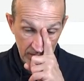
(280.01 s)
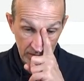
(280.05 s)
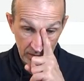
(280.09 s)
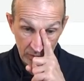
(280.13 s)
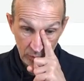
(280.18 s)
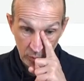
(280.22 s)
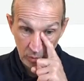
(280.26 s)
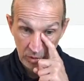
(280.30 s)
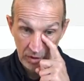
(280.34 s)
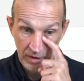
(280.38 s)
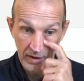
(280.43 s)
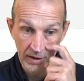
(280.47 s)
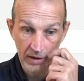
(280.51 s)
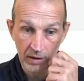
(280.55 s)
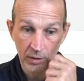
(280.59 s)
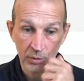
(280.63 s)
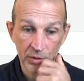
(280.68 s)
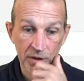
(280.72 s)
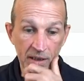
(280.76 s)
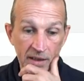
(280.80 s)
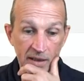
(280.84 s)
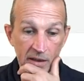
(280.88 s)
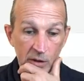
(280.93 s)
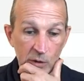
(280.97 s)
Donc là, on
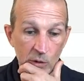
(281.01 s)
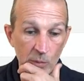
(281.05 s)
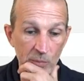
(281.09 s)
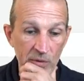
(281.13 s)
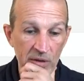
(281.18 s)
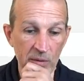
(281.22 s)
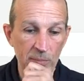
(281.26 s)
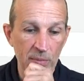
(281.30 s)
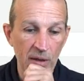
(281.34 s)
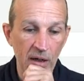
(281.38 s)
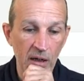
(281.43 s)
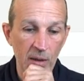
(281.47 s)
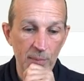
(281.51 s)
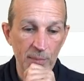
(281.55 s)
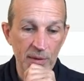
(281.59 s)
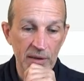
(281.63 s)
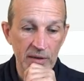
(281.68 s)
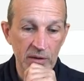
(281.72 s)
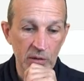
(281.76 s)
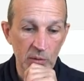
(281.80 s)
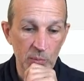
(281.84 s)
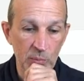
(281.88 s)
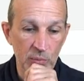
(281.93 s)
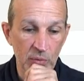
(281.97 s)
a quelques petits
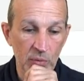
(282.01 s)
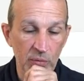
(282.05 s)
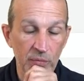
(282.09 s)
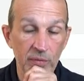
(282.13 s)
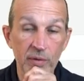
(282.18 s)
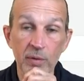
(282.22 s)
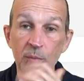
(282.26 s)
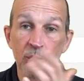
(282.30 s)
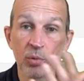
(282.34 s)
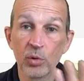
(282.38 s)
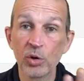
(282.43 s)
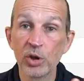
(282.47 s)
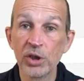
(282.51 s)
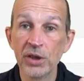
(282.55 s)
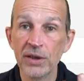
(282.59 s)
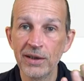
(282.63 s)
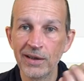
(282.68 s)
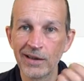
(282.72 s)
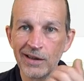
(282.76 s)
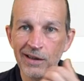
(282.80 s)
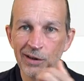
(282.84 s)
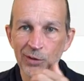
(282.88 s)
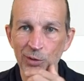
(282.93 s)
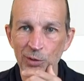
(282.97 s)
paramètres pour, pour
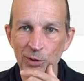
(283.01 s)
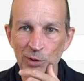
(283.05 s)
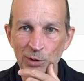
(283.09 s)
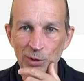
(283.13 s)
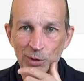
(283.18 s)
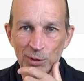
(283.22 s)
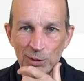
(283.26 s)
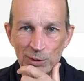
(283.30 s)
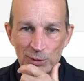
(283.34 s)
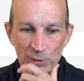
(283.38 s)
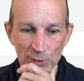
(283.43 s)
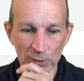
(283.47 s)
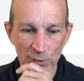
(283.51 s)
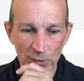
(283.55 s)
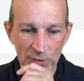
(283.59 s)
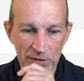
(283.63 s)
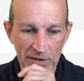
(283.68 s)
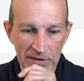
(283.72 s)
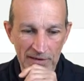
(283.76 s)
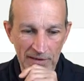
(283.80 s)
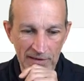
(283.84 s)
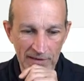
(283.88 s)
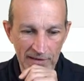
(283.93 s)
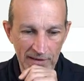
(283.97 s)
générer notre, notre
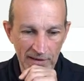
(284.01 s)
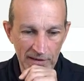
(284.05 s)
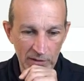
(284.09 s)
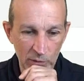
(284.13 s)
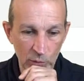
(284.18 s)
dataset.